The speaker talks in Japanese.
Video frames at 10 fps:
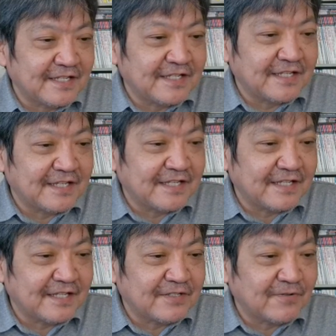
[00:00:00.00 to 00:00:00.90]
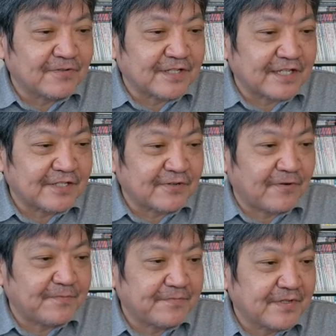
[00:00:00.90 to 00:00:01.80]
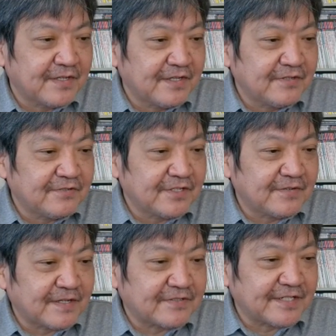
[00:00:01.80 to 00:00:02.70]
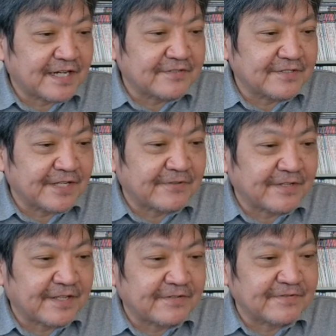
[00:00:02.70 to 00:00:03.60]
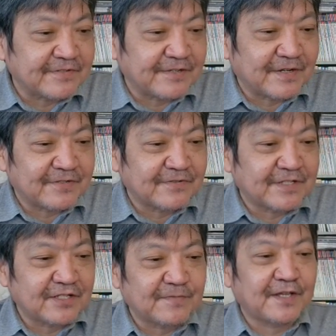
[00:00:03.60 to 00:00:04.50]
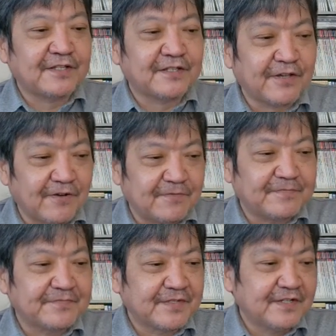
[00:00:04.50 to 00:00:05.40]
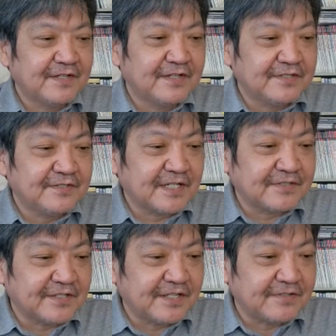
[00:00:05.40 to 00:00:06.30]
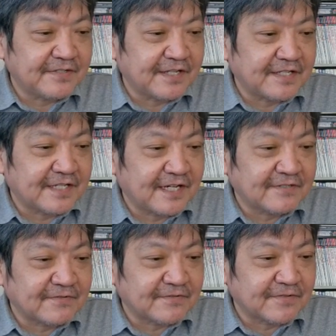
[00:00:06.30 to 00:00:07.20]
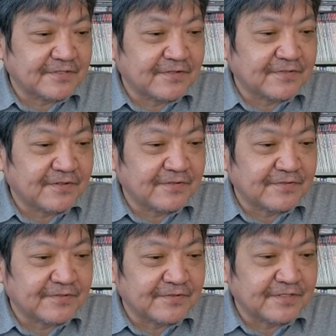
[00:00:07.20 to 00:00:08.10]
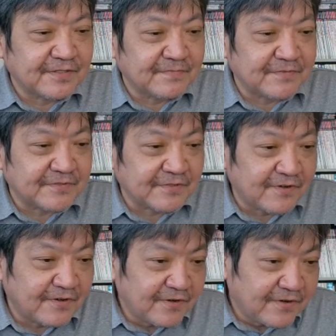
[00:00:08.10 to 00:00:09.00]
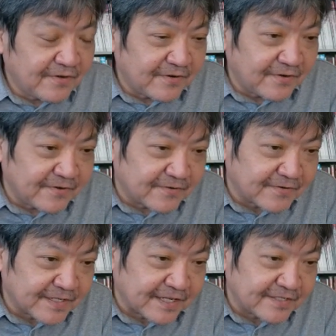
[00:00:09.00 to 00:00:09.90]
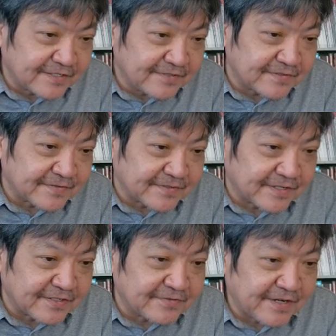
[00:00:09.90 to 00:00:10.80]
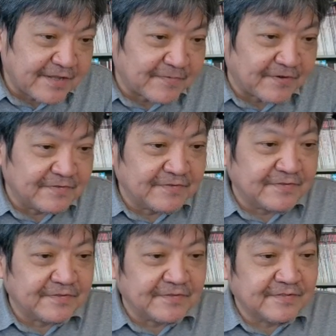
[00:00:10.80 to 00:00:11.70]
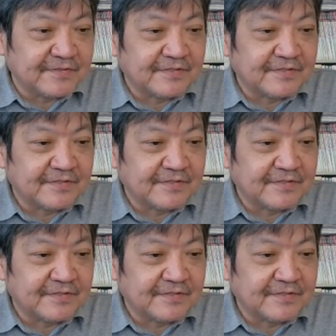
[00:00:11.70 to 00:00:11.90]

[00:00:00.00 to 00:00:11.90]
事捜査しろ。夫人は次から次へと出てくる疑惑を説明せよ。10月22日、韓国の首都ソウル中心部の、これはなんていうんですかね、シュレイモン、うん